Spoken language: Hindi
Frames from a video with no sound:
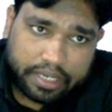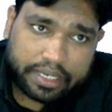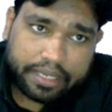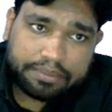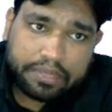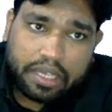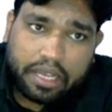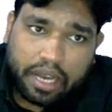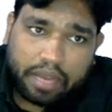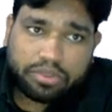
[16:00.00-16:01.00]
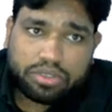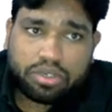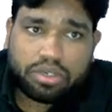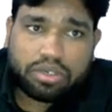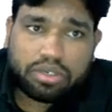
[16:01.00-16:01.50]
ठीक है अब जो
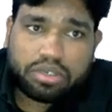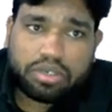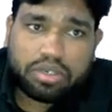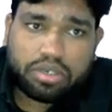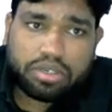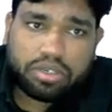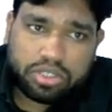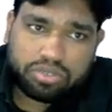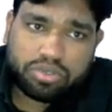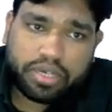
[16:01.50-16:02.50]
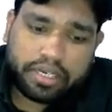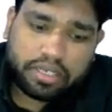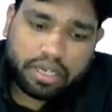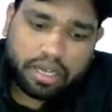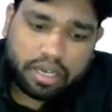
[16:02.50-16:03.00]
स्टूडेंट
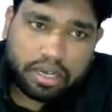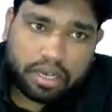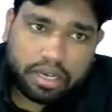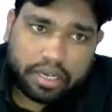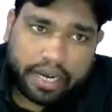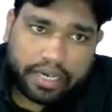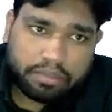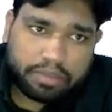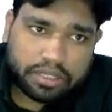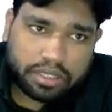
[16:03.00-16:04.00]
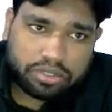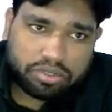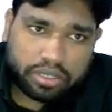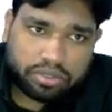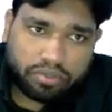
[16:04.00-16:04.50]
नाइन्टी परसेंट
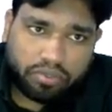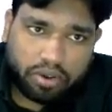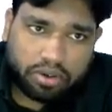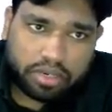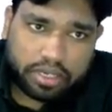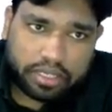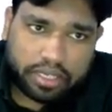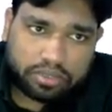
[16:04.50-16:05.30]
स्टूडेंट जो फॉलो करते हैं